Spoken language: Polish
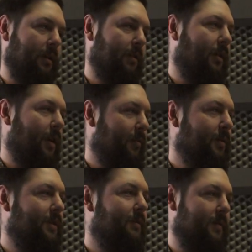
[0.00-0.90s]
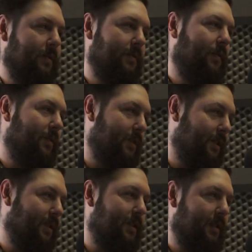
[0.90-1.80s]
No a myśliwstwo
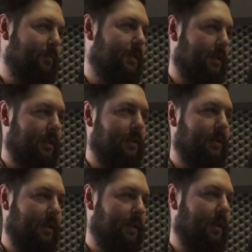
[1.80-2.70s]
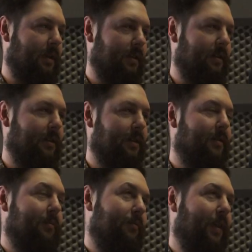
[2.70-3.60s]
zwiąże się z tym, że jednak y,